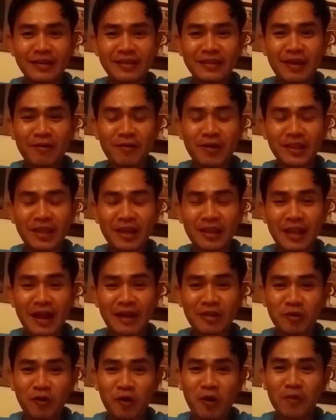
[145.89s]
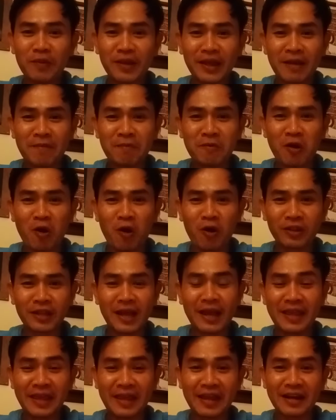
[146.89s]
อย่าว่าแต่ทางยุโรปเลยครับ ของ
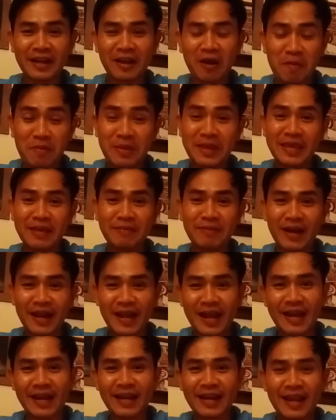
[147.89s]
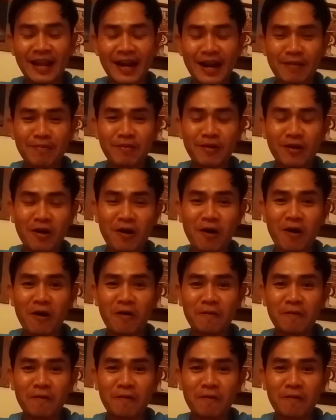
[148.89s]
ไทยเองเนี่ยก็มีเหมือนกันนะครับ ก็